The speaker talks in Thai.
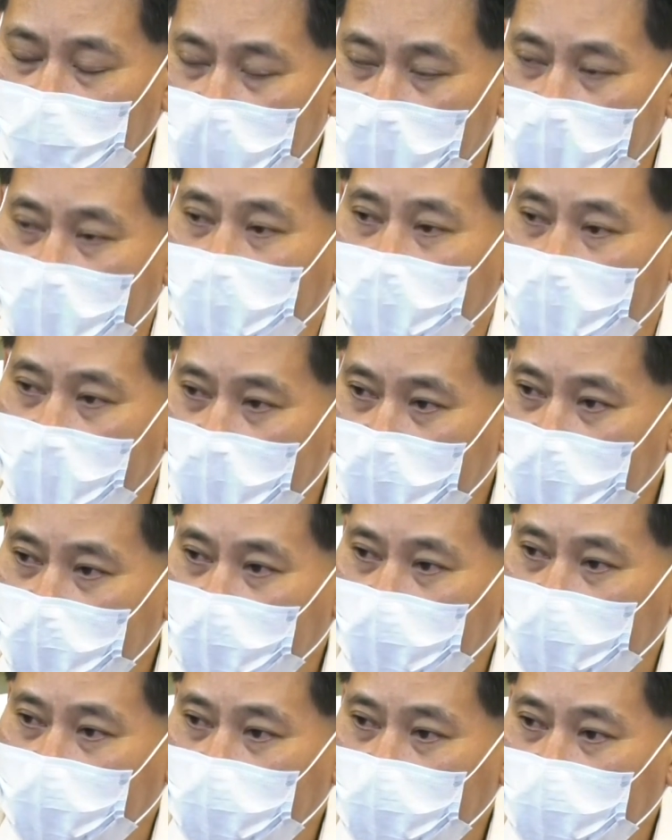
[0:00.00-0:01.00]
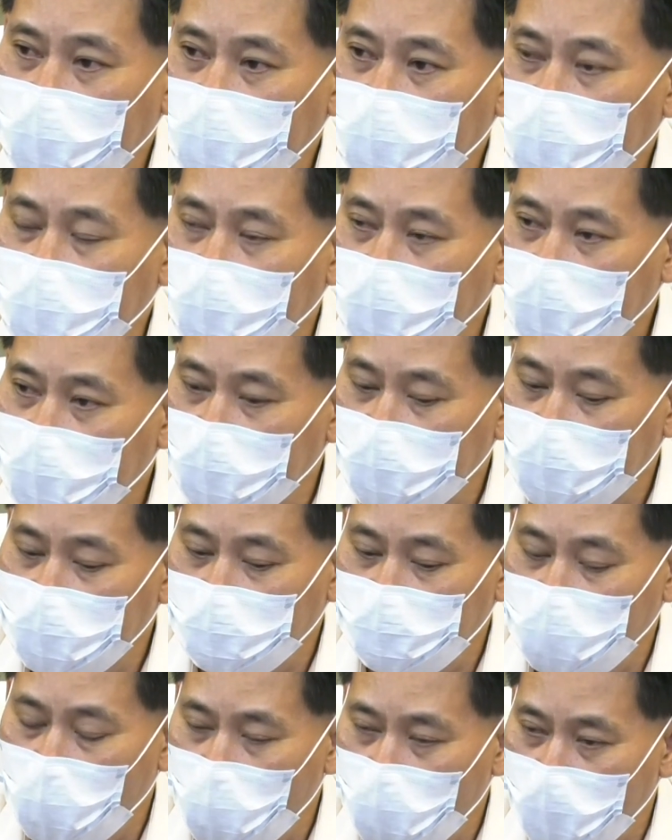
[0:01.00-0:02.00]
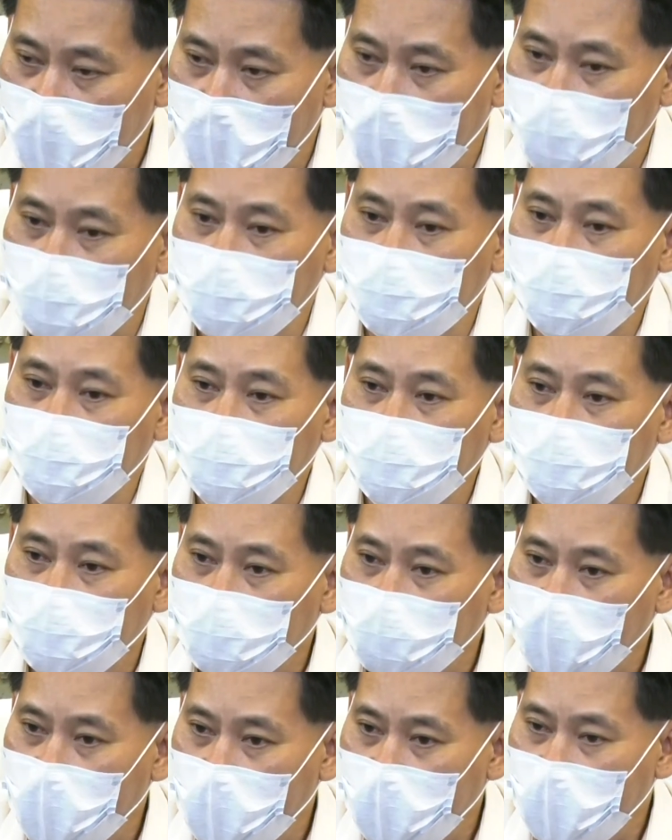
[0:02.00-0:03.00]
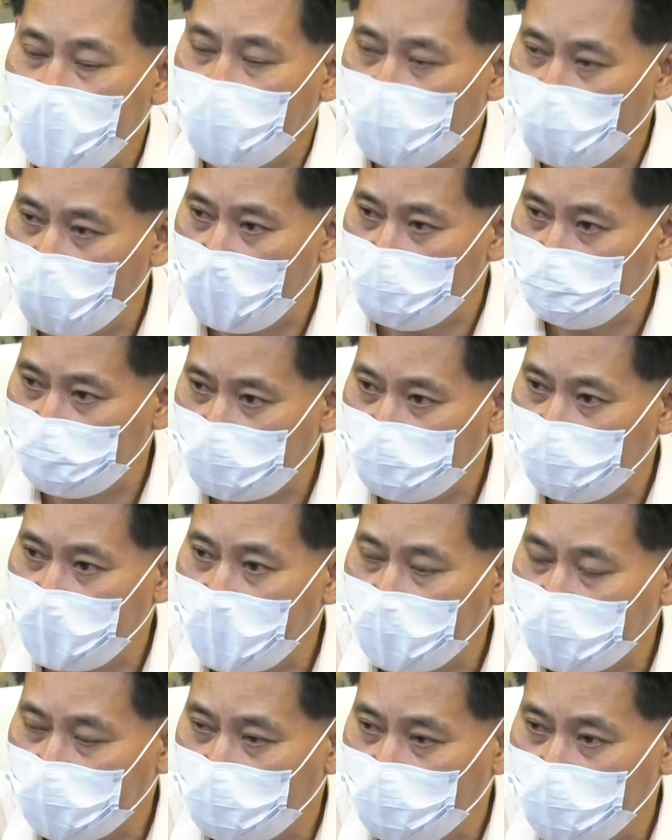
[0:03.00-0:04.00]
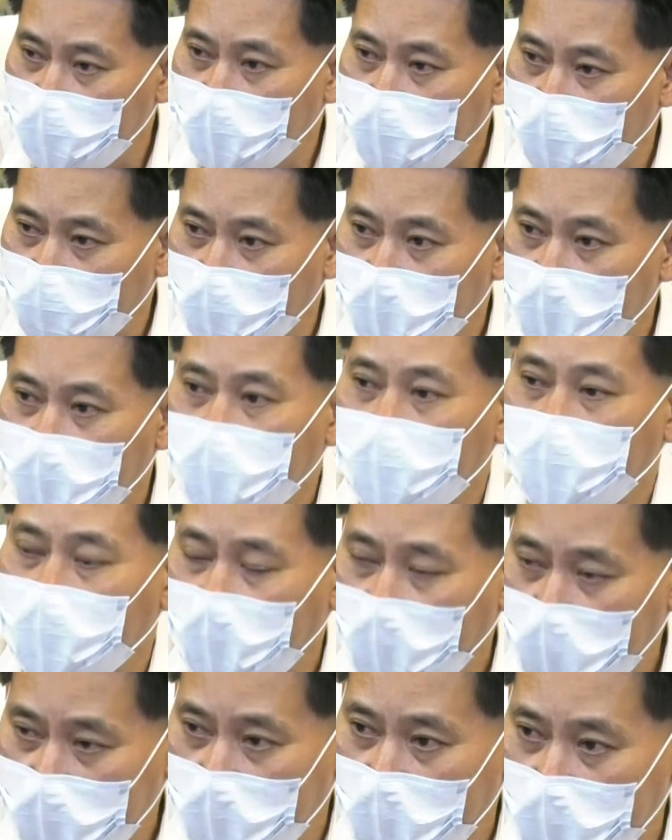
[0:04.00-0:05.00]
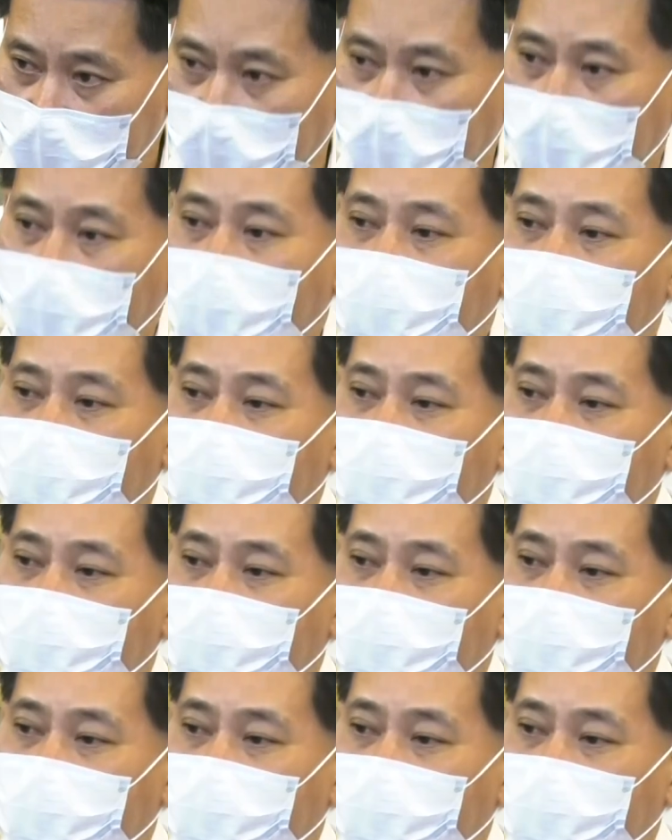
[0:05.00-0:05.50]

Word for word: ภาครัฐ หรือผู้นำให้ความสำคัญกับเรื่องเหล่านี้ ขนาดไหน